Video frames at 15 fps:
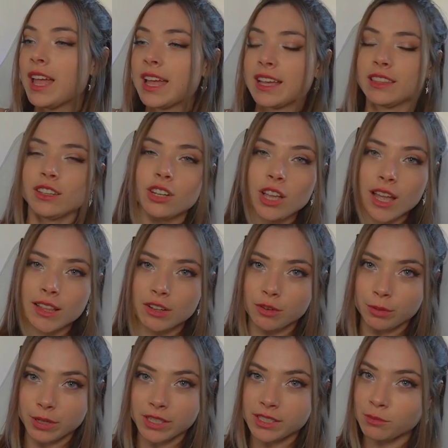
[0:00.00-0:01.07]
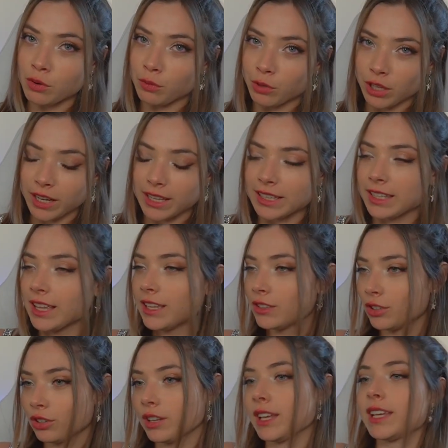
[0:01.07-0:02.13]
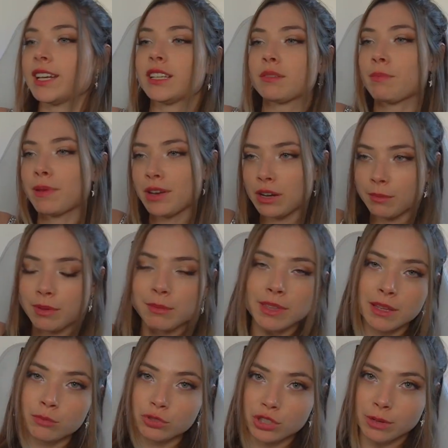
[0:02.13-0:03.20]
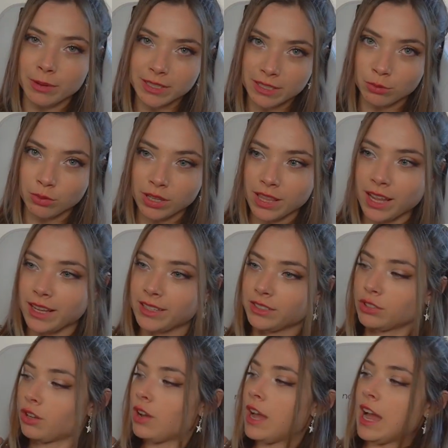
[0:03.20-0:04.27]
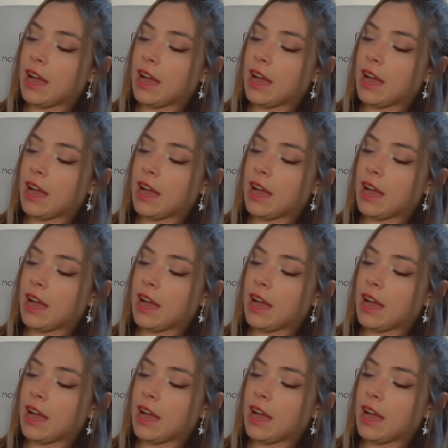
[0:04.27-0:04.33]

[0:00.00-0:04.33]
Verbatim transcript: que en teoría no, porque es de muy buena calidad y todo lo que quieras, pero a mí me da mucha más seguridad esto,